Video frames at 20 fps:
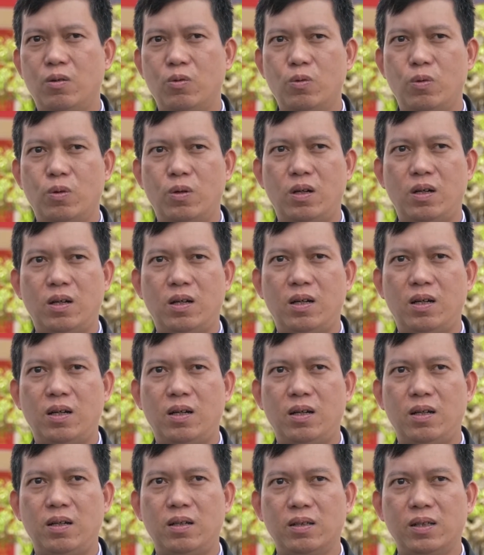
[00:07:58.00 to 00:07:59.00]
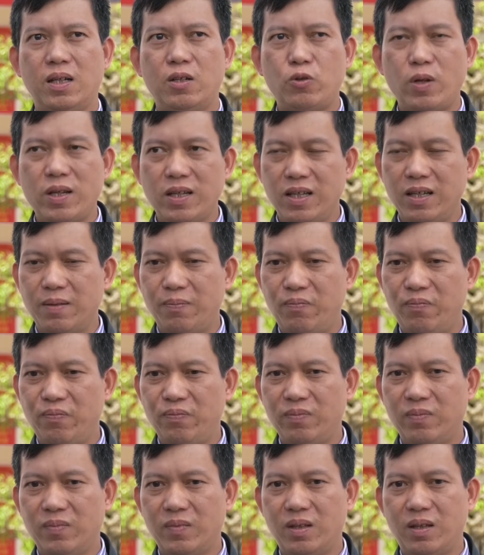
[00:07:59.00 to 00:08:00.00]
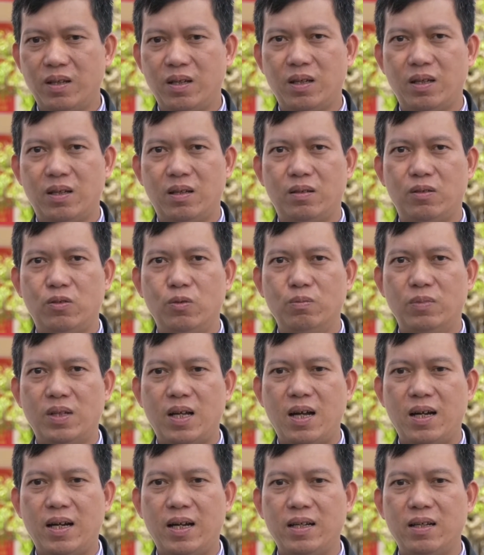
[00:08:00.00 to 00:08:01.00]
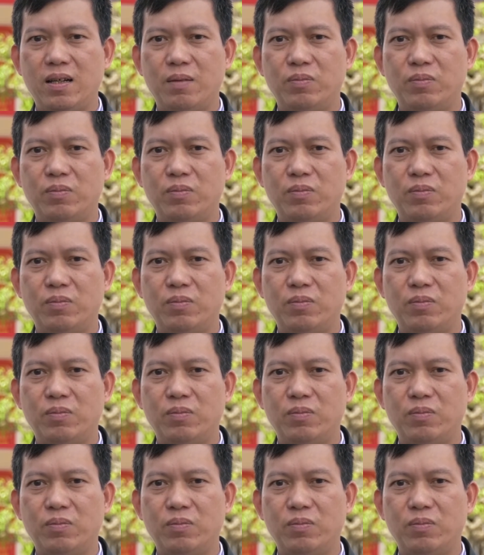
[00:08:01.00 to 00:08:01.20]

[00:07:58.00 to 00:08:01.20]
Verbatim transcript: của các doanh nghiệp, để chúng ta ngay